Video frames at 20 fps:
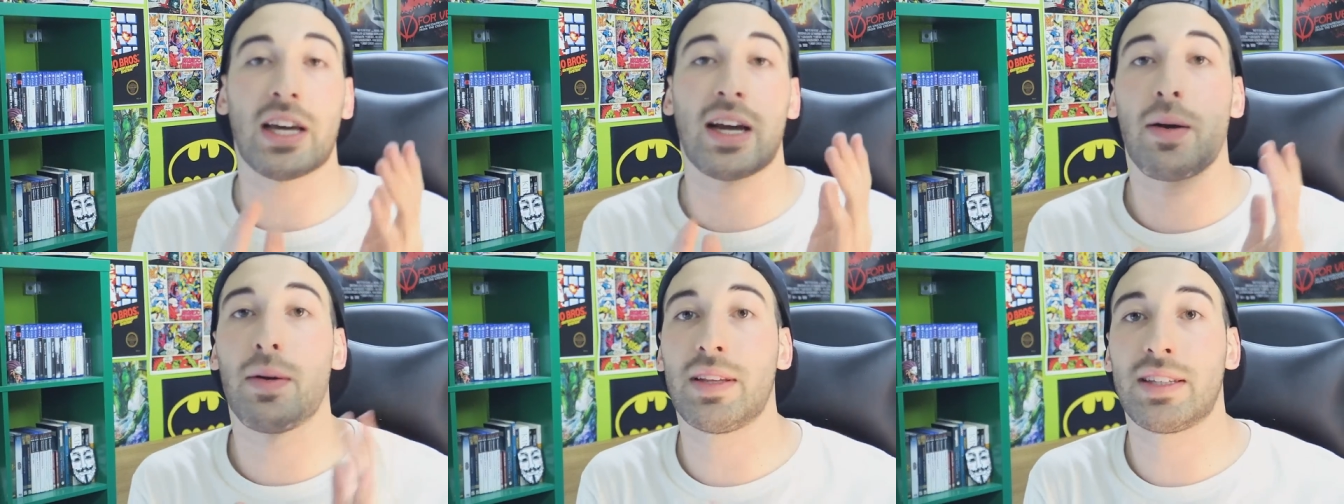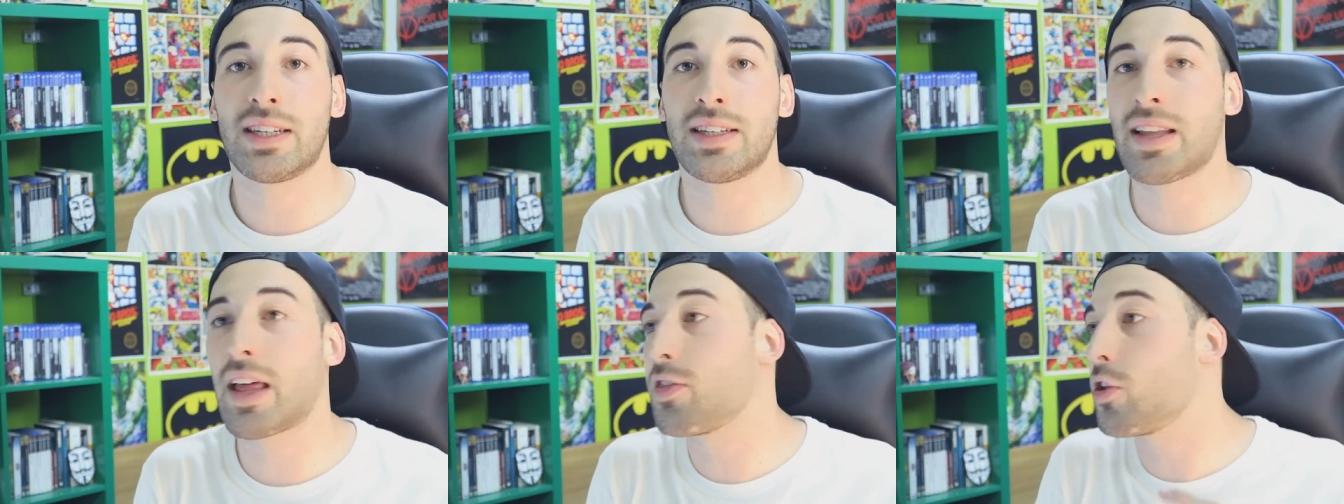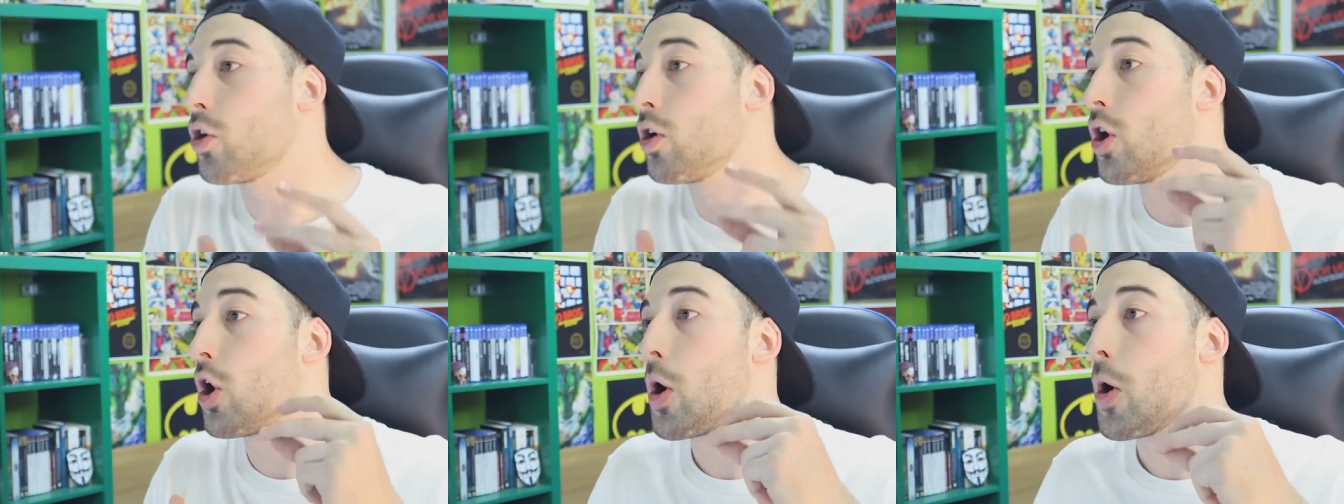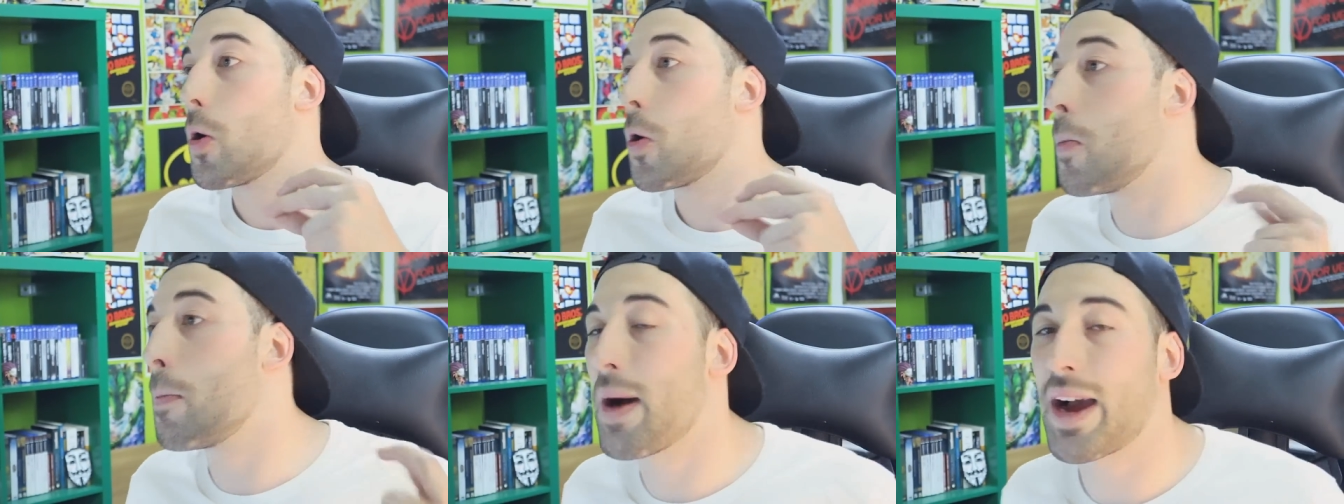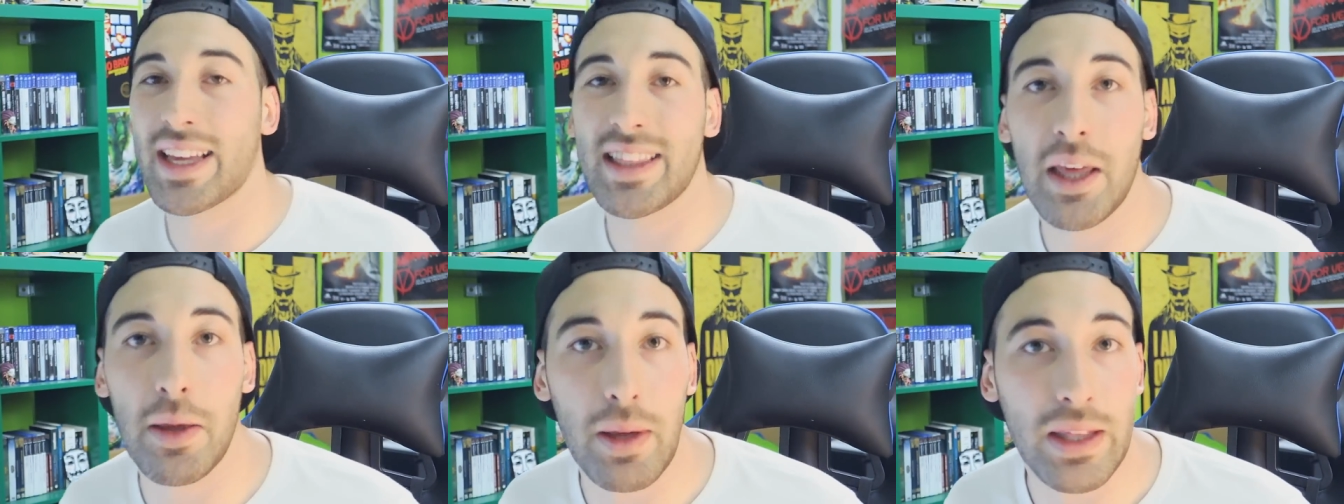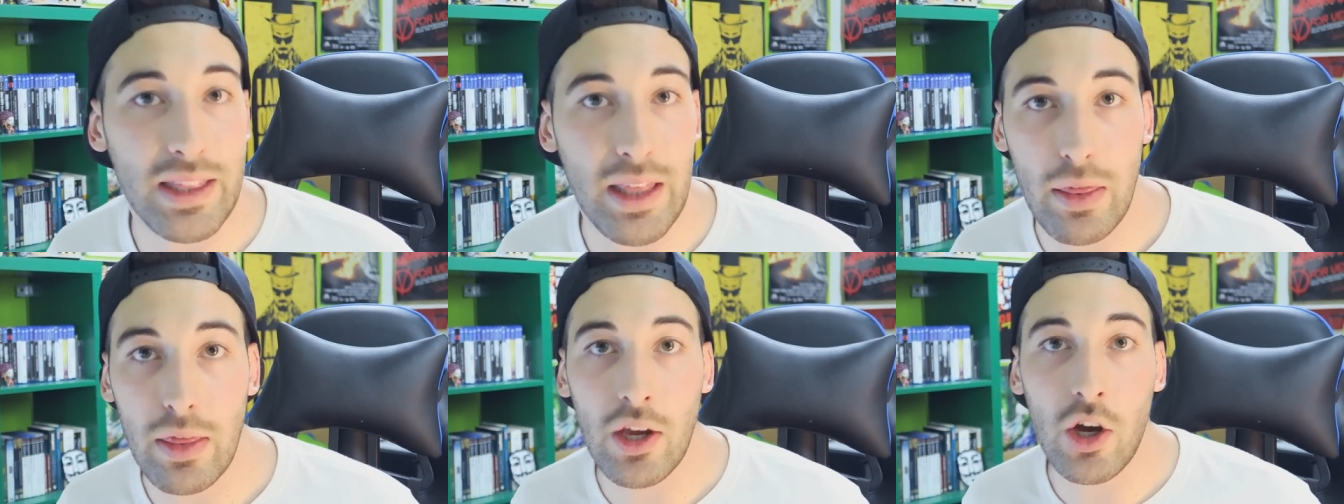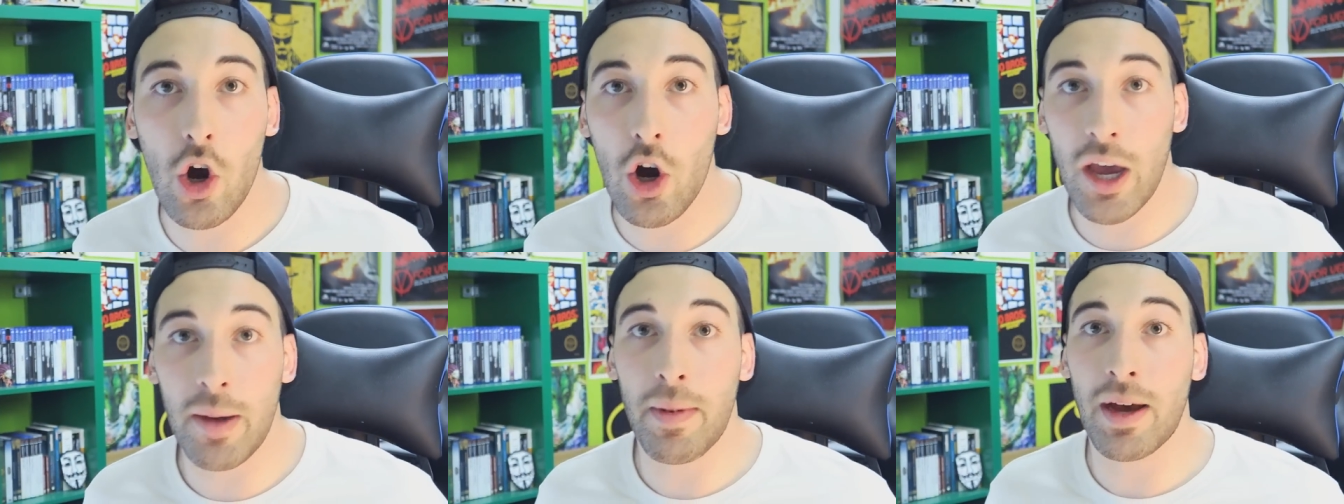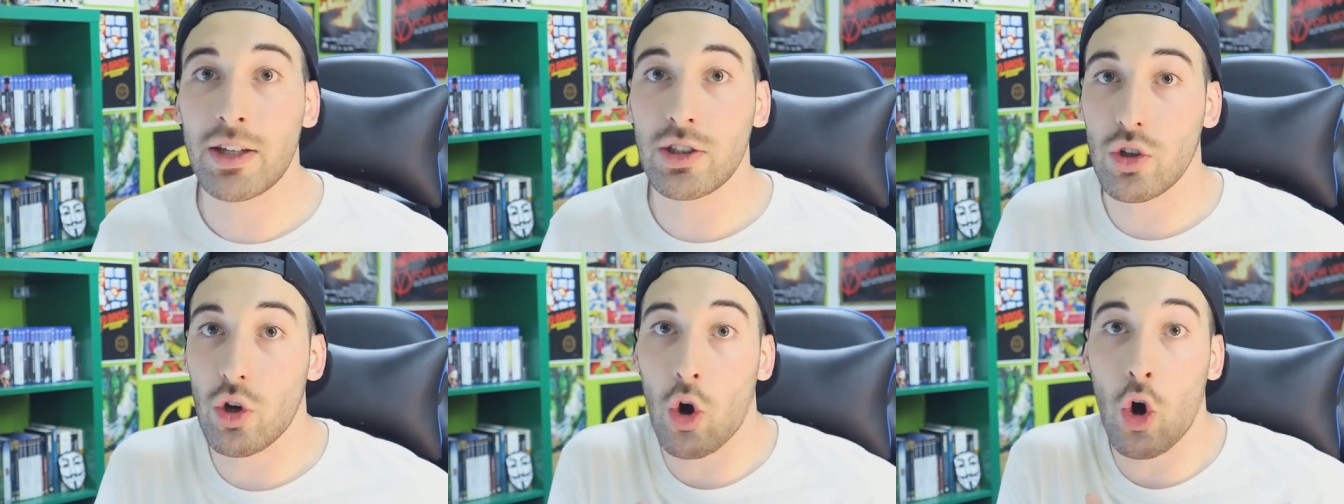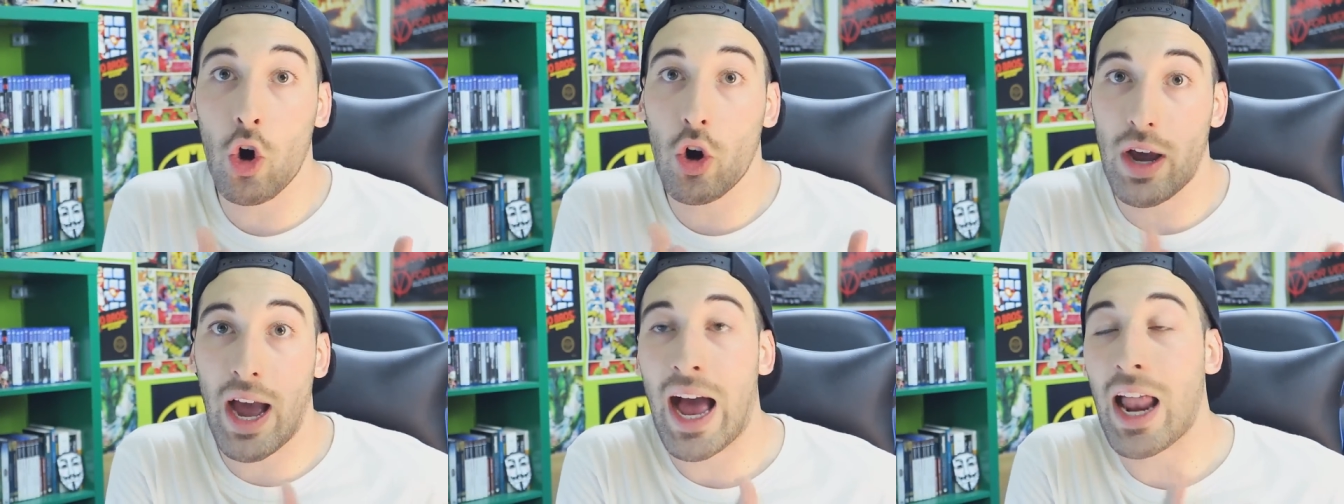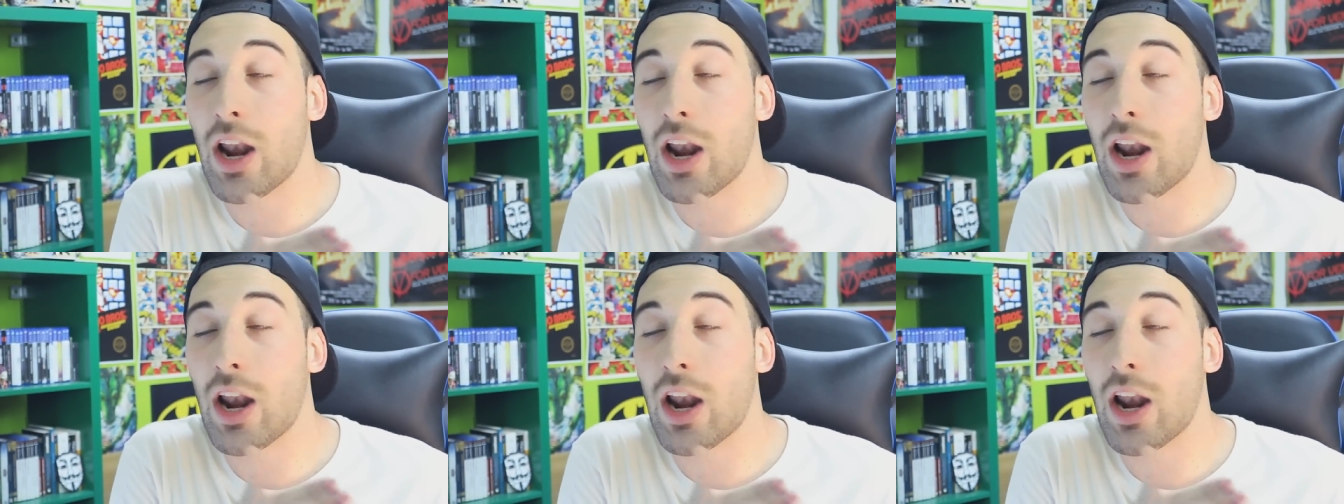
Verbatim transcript: te acaben sentando un paquete de 25 gemas o